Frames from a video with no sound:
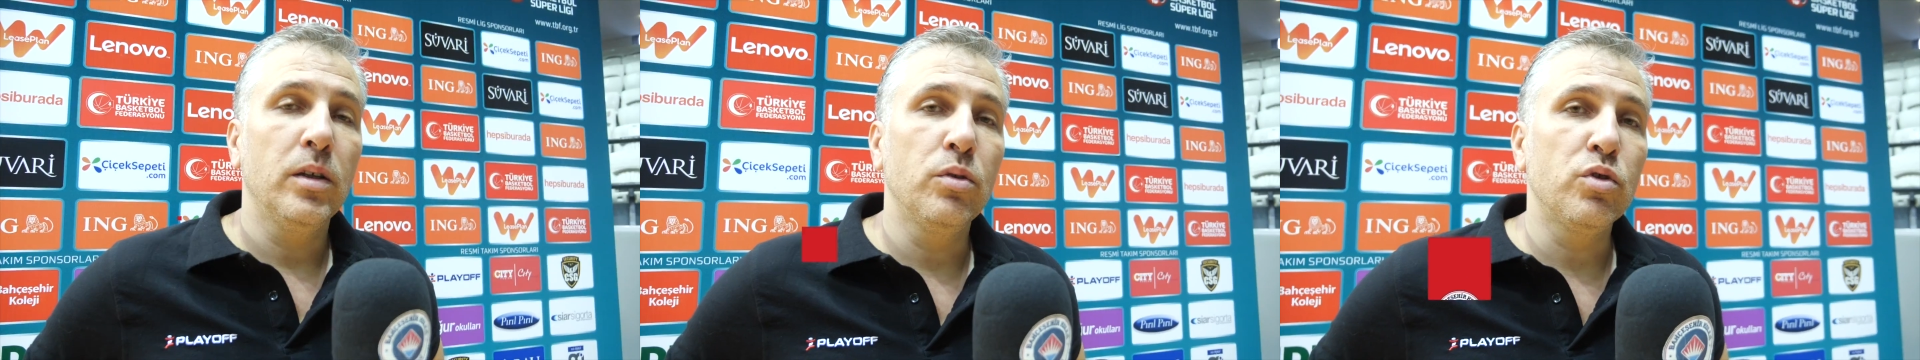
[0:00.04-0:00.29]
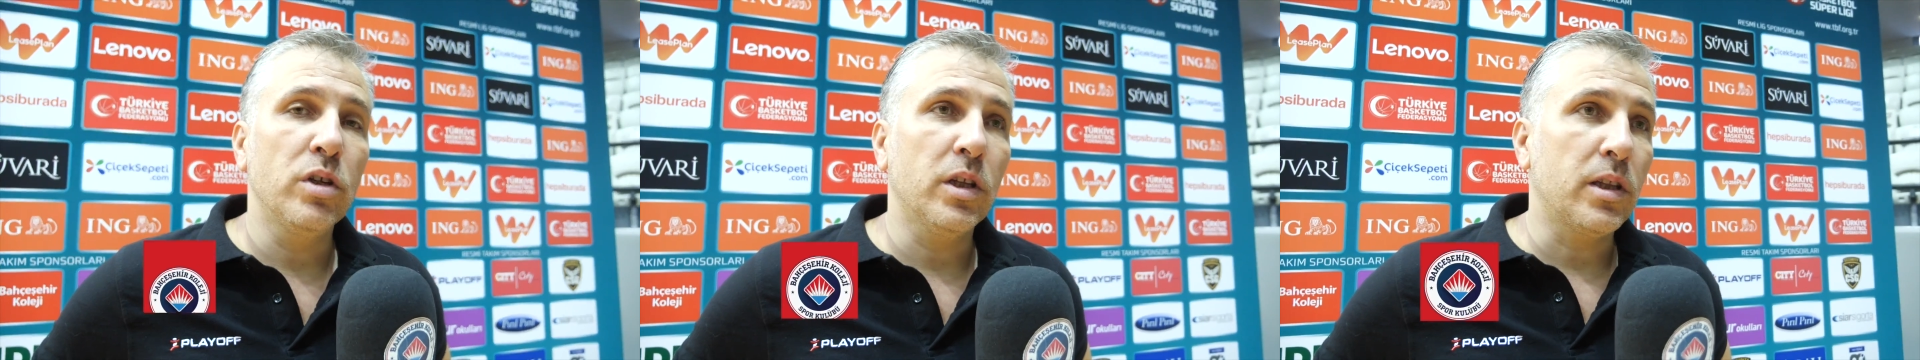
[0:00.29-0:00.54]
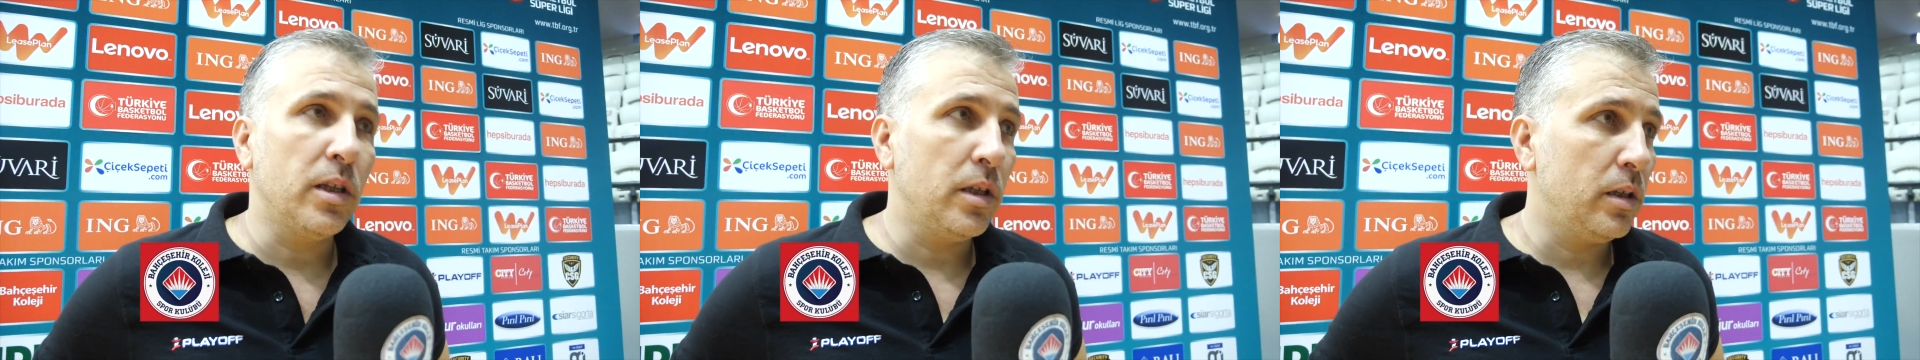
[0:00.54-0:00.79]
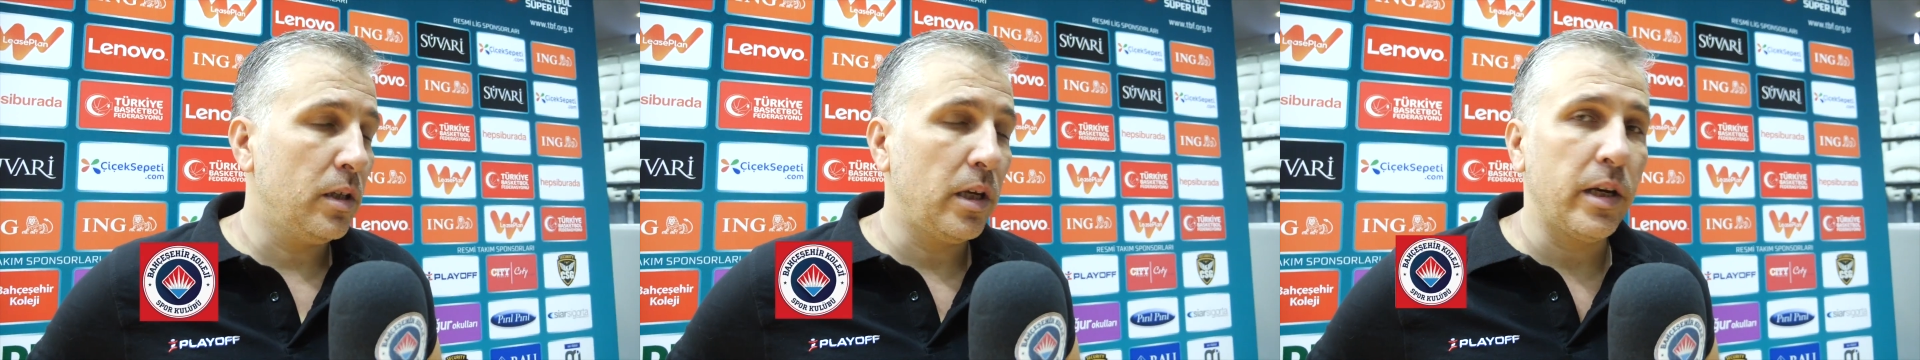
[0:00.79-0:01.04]

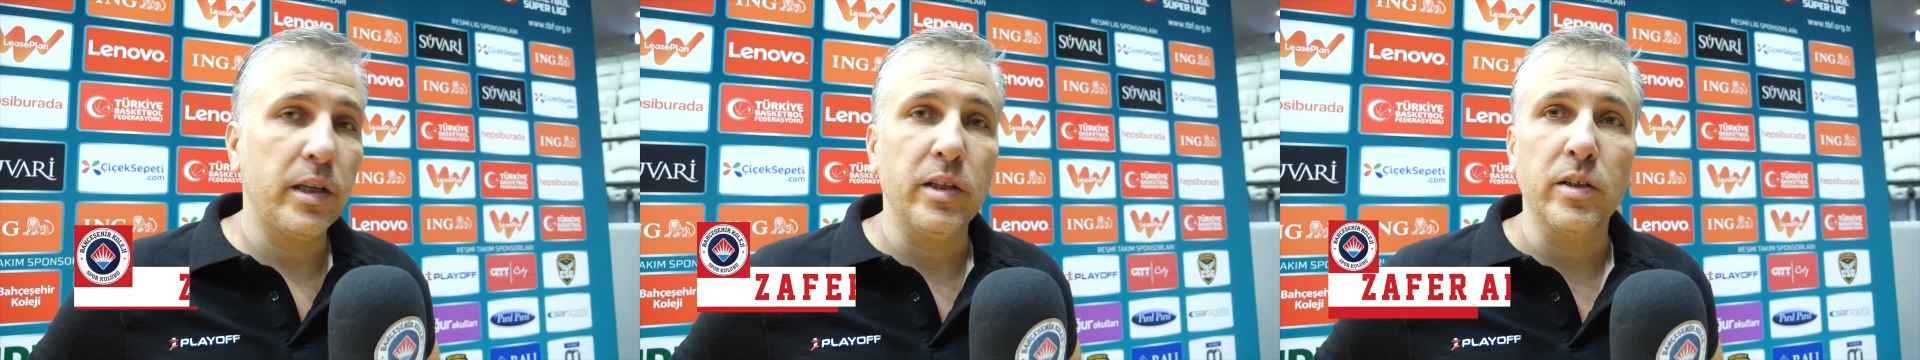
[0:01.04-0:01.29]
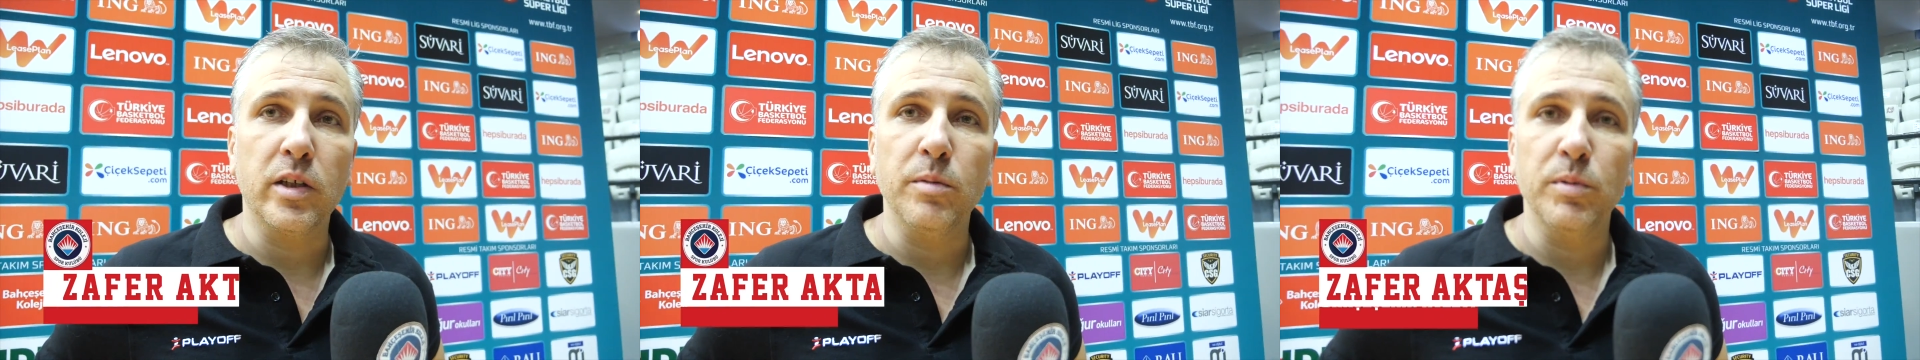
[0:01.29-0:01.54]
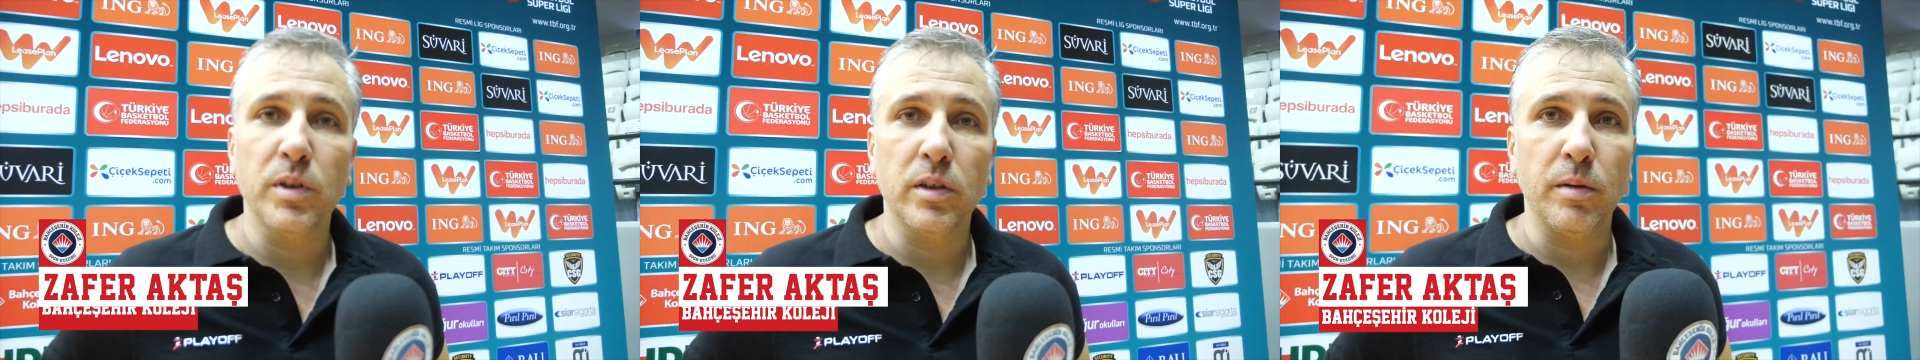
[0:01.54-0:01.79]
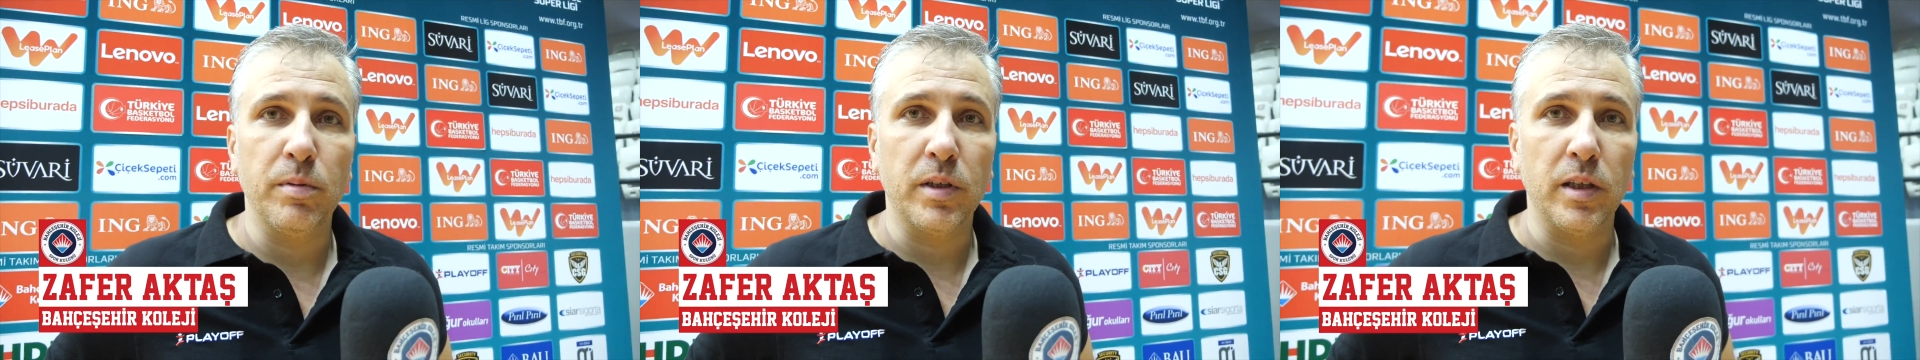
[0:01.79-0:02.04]
Öncelikle her iki takımı da
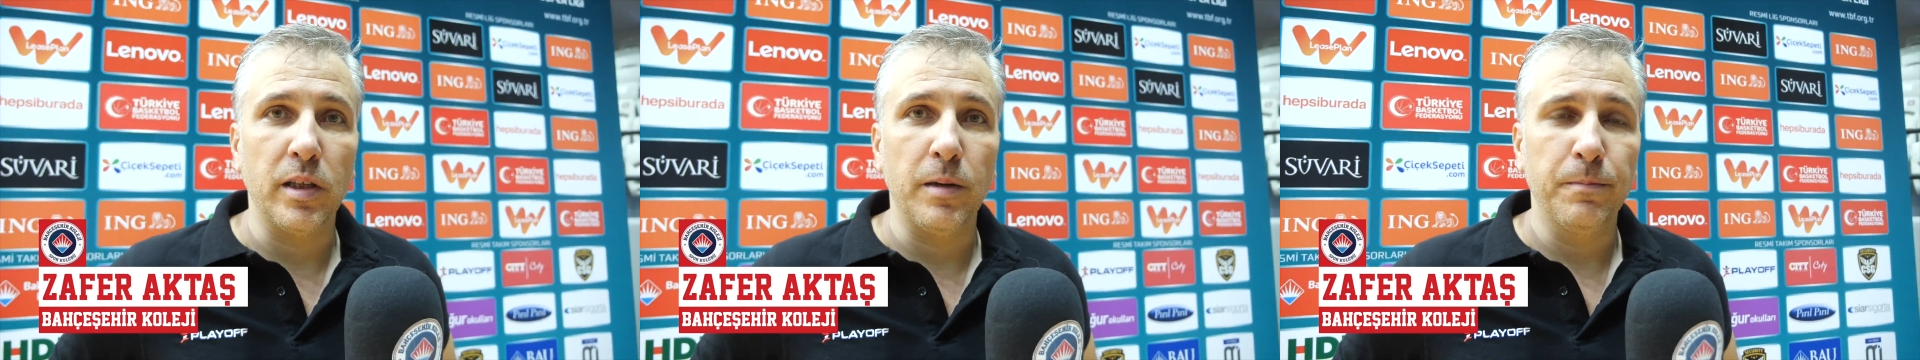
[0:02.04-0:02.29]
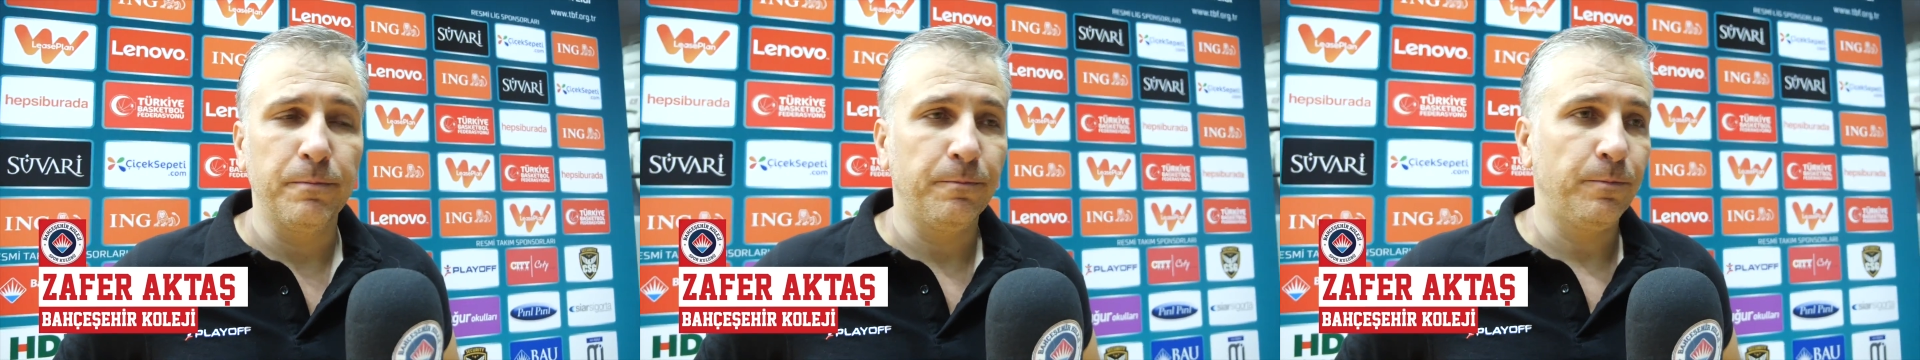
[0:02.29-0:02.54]
tebrik edelim.